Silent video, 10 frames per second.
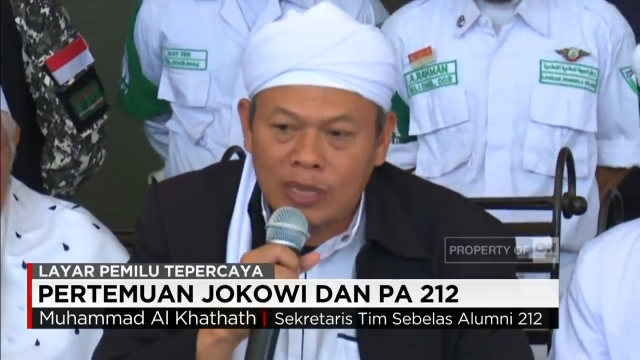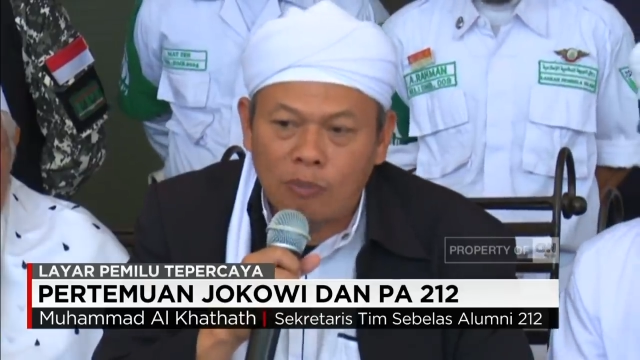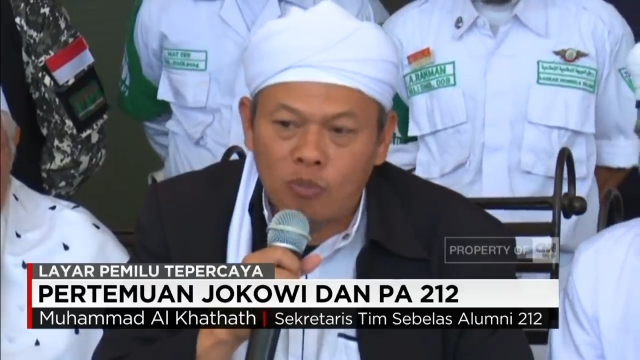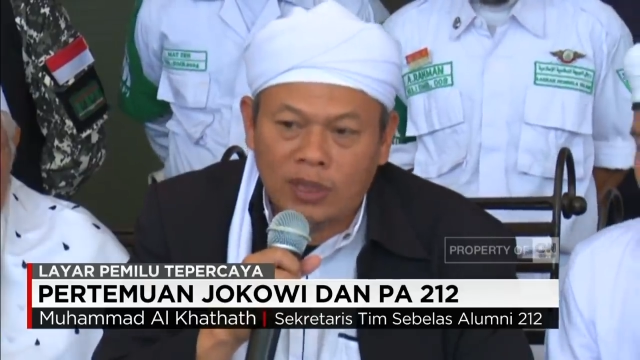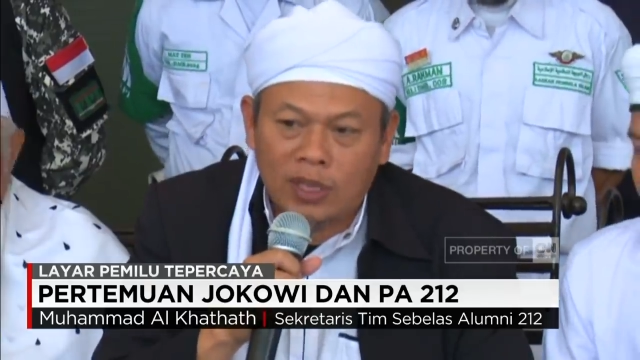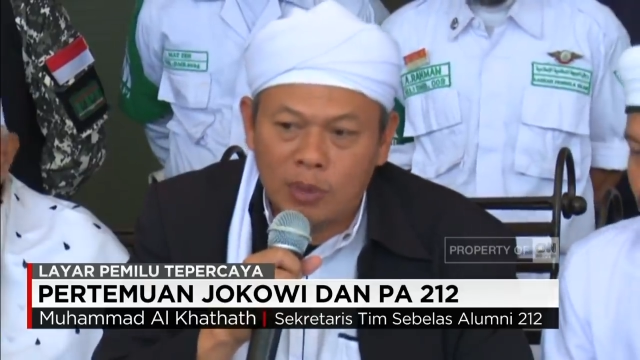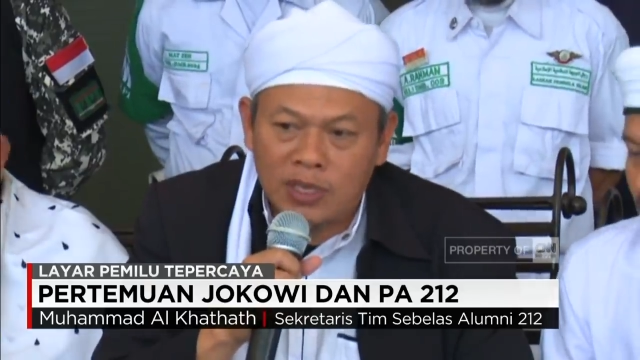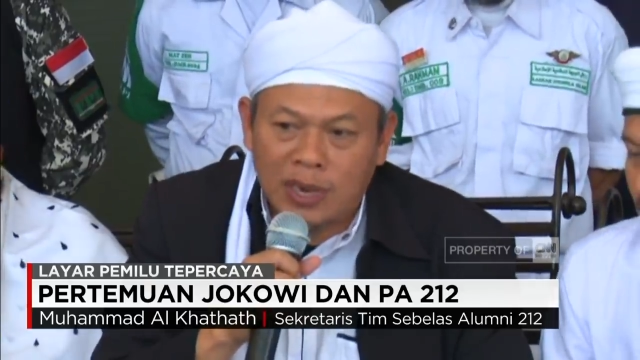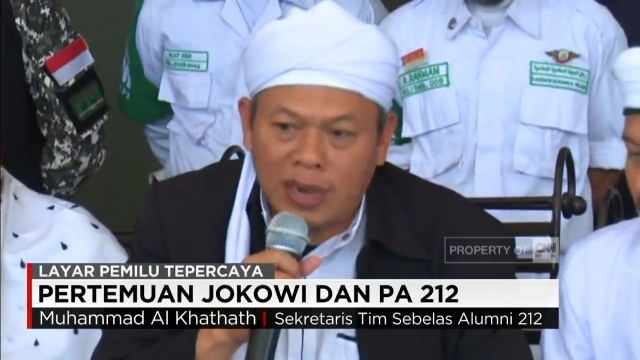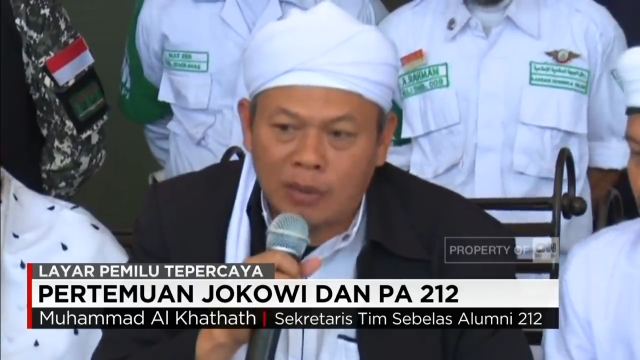yang buat
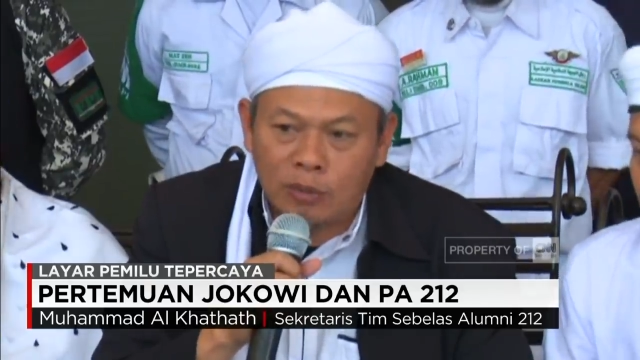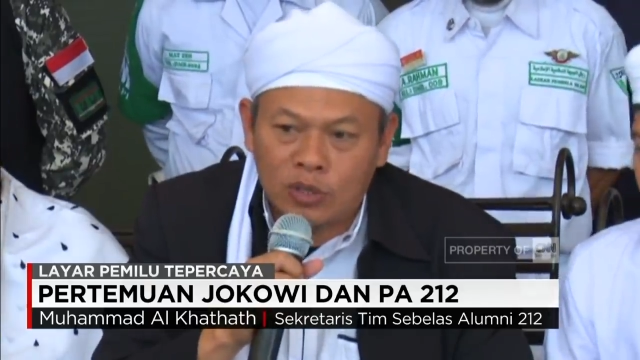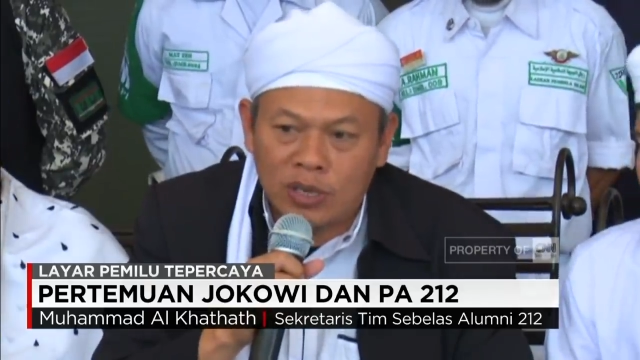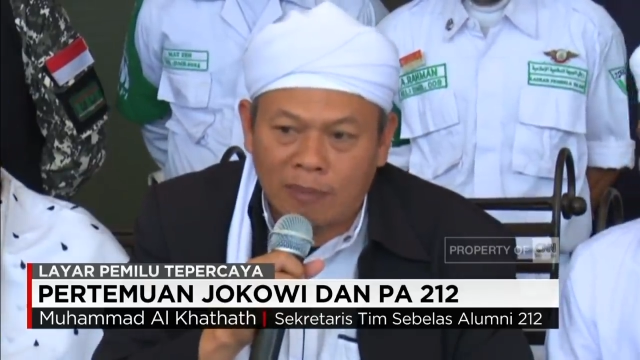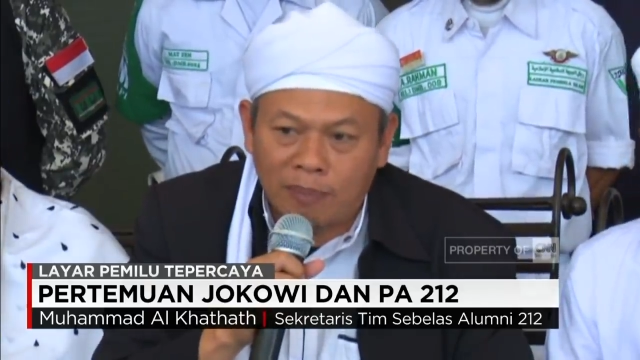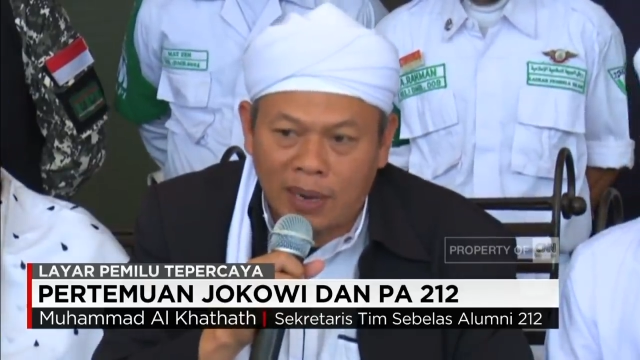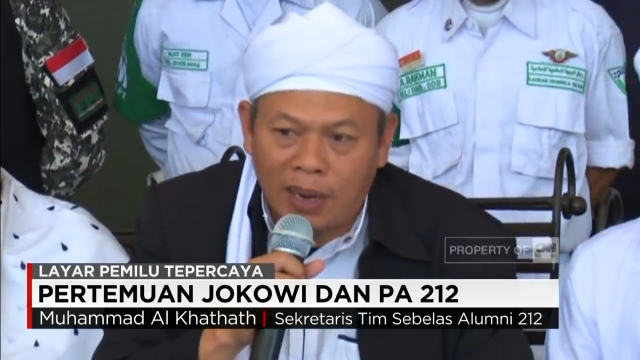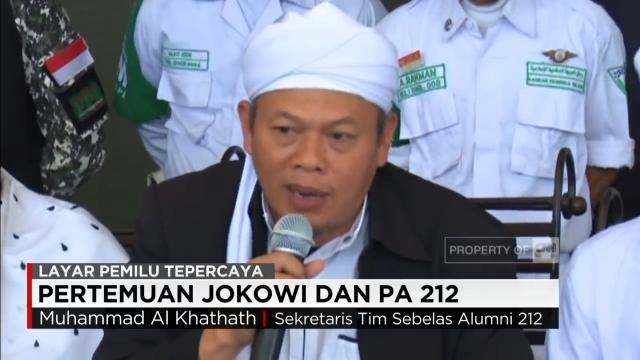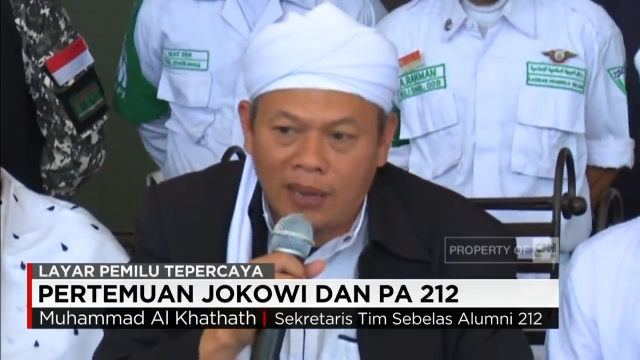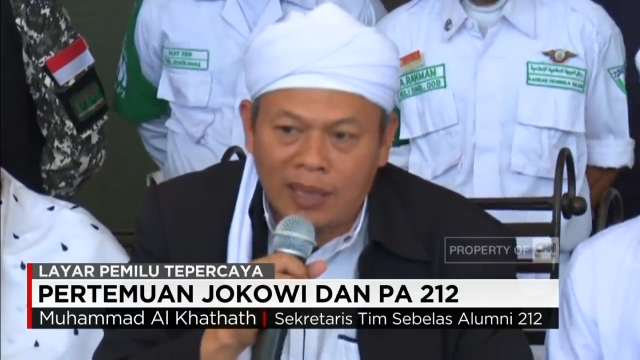kebijakan itu
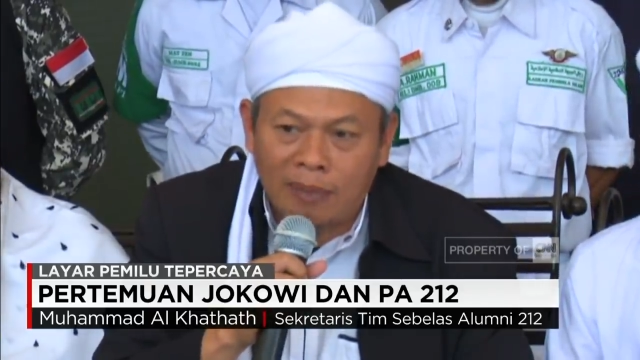siapa,